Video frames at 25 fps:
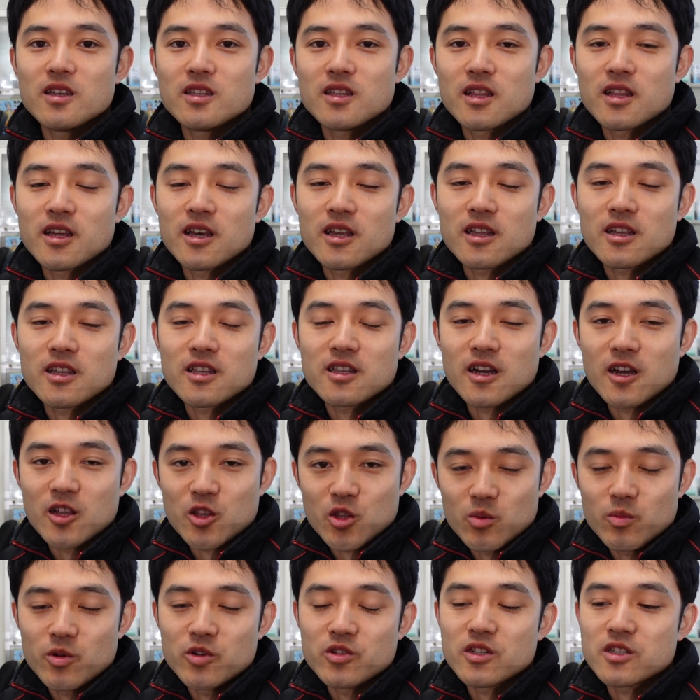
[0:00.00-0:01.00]
いただきたい
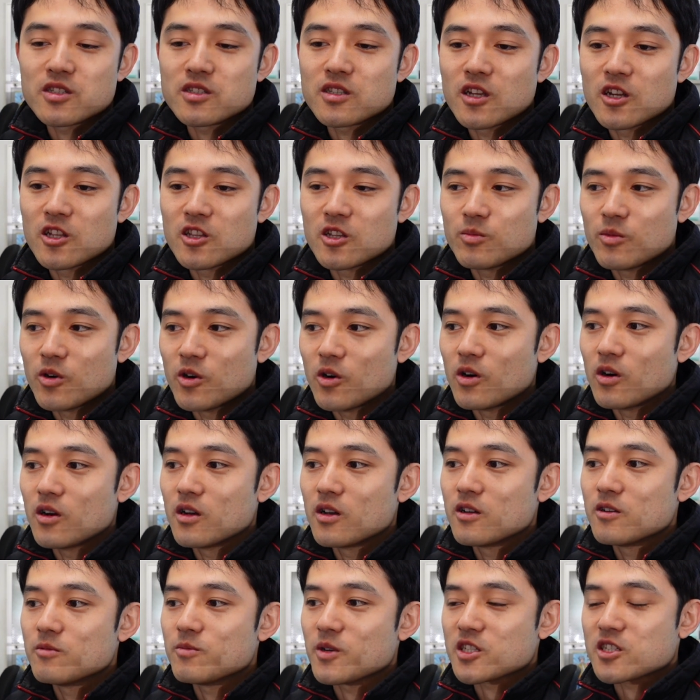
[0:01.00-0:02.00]
と思うんですけれど
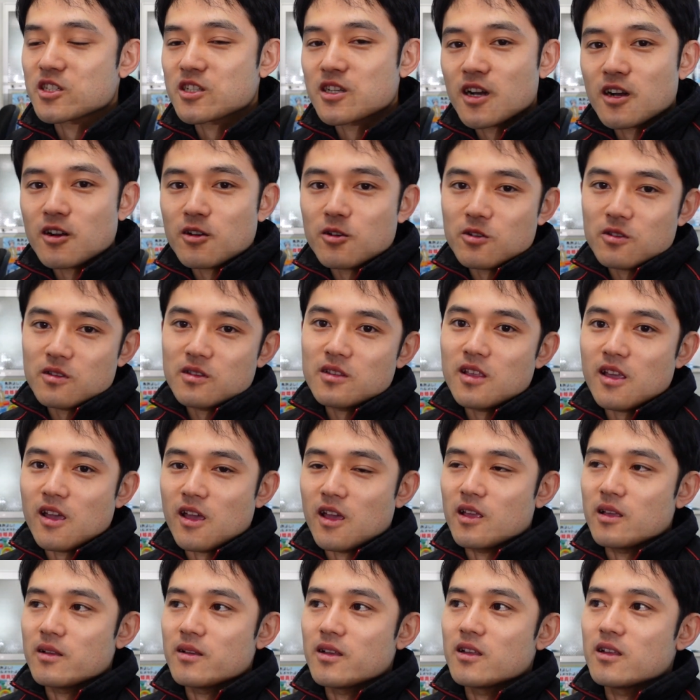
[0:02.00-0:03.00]
も、まあ資格っ
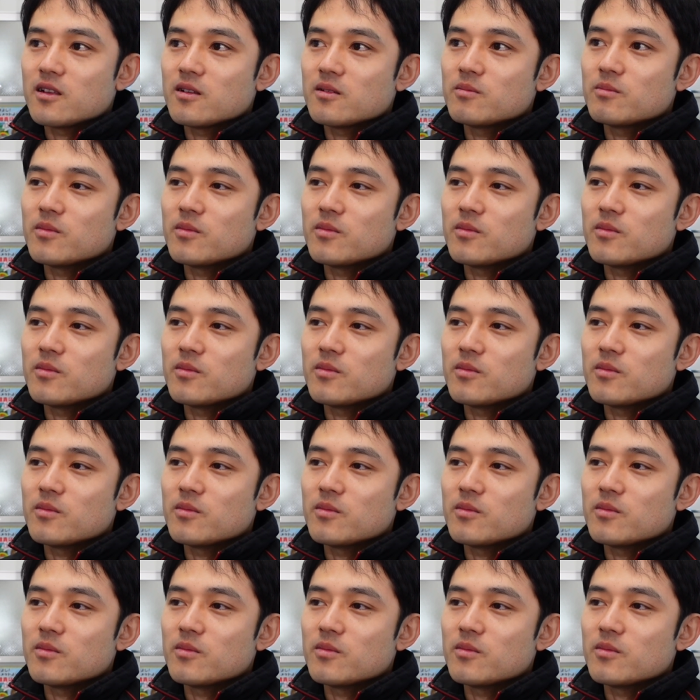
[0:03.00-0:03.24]
て、